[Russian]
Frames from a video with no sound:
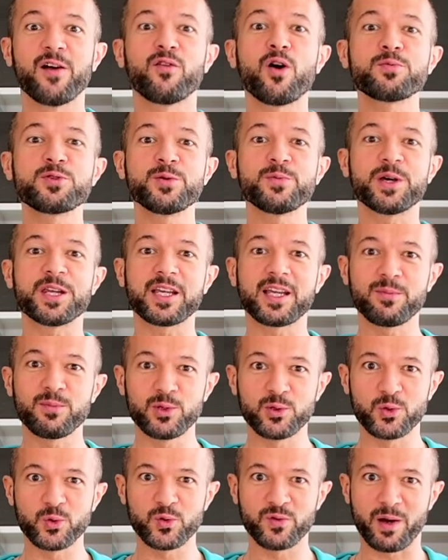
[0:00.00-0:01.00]
В общем,
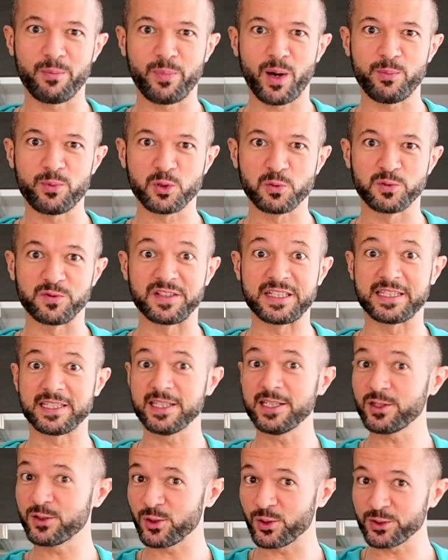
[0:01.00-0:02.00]
рекомендую вам попробовать
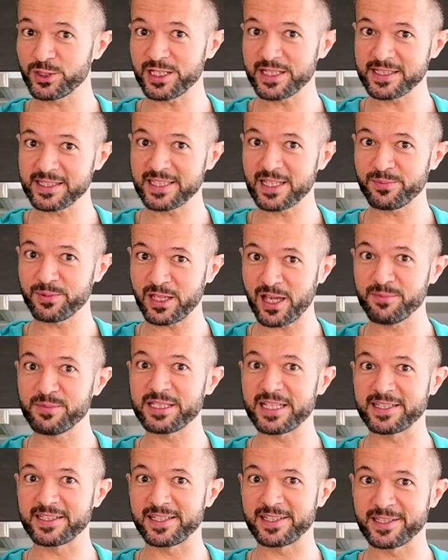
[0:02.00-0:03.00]
и тот рецепт,
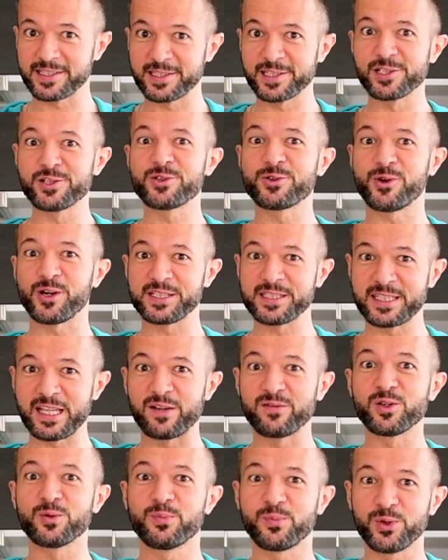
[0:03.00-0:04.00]
обязательно ссылочку
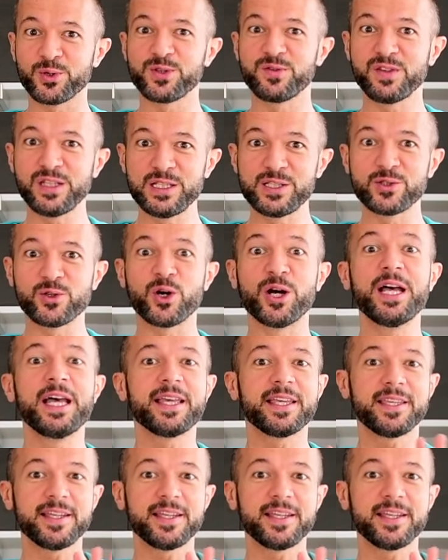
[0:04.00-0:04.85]
оставлю под видео,